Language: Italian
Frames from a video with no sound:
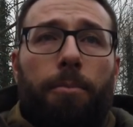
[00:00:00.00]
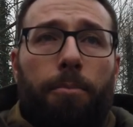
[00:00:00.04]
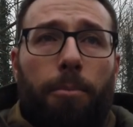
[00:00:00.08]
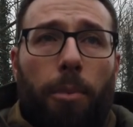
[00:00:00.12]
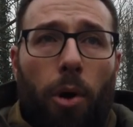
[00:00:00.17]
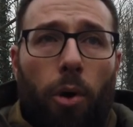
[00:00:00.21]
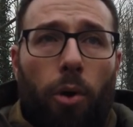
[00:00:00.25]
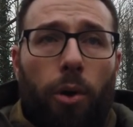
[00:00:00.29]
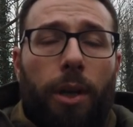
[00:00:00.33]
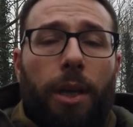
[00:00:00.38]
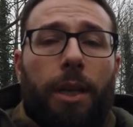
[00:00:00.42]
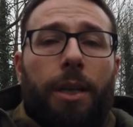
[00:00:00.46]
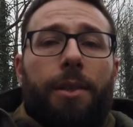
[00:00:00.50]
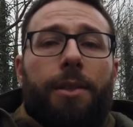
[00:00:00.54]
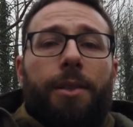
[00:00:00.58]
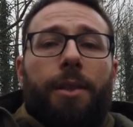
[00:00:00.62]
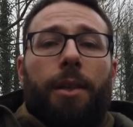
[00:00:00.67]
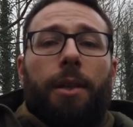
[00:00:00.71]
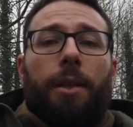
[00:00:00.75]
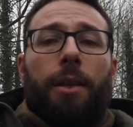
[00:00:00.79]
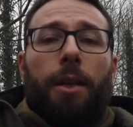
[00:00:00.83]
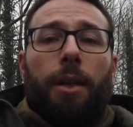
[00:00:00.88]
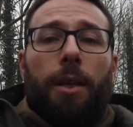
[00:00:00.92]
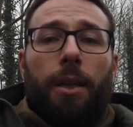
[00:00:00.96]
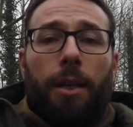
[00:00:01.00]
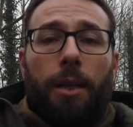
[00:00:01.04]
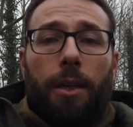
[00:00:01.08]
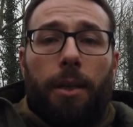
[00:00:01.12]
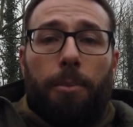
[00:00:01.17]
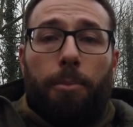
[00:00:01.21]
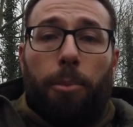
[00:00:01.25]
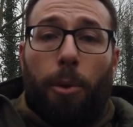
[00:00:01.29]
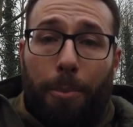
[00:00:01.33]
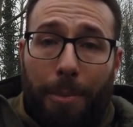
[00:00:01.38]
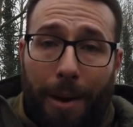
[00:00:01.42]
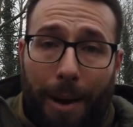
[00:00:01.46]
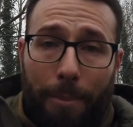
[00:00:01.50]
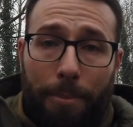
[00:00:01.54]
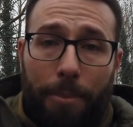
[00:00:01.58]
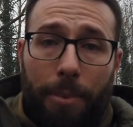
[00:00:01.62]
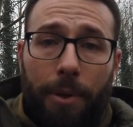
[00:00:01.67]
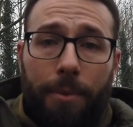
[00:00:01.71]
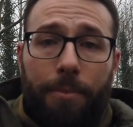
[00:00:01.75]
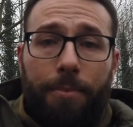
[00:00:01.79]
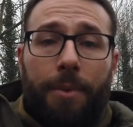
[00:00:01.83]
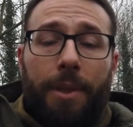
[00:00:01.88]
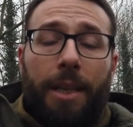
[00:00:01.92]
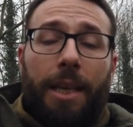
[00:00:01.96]
boyless eh,
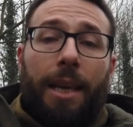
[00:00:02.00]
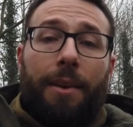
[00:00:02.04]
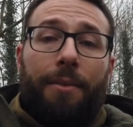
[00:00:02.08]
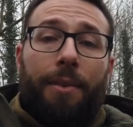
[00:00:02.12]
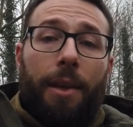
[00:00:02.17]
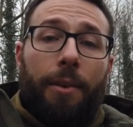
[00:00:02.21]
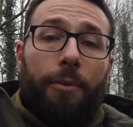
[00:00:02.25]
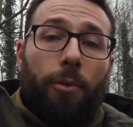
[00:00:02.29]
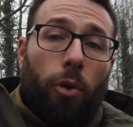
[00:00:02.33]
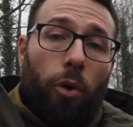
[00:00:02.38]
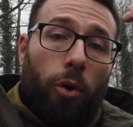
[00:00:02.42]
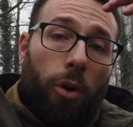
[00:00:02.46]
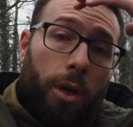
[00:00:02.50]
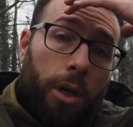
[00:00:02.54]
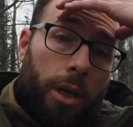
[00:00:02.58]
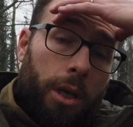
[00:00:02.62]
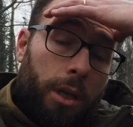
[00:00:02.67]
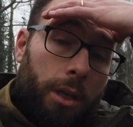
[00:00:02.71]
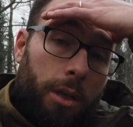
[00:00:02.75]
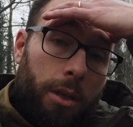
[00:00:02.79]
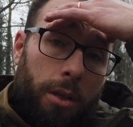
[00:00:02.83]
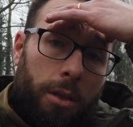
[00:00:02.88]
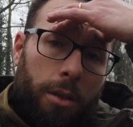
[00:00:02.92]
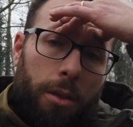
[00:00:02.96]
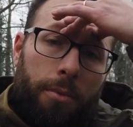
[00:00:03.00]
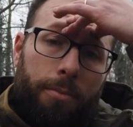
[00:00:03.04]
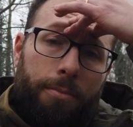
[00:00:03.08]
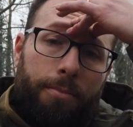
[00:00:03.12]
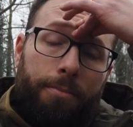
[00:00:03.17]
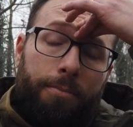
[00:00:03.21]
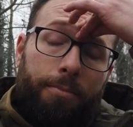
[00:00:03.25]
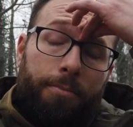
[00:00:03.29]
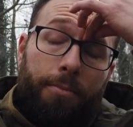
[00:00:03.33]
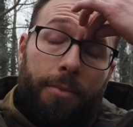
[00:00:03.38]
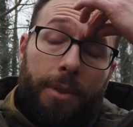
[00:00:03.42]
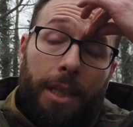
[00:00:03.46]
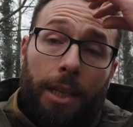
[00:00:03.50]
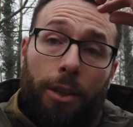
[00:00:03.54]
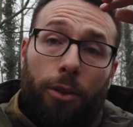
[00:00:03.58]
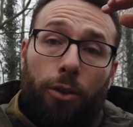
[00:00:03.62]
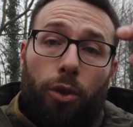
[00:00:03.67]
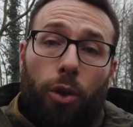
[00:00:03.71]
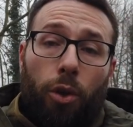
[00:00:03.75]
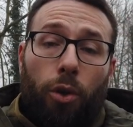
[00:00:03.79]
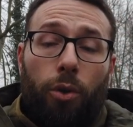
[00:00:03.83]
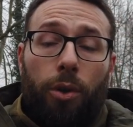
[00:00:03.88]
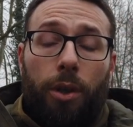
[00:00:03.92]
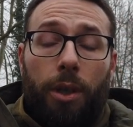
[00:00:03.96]
pop-up che avevo ehm,
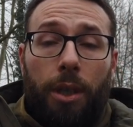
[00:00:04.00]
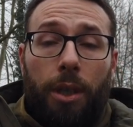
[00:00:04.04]
dentro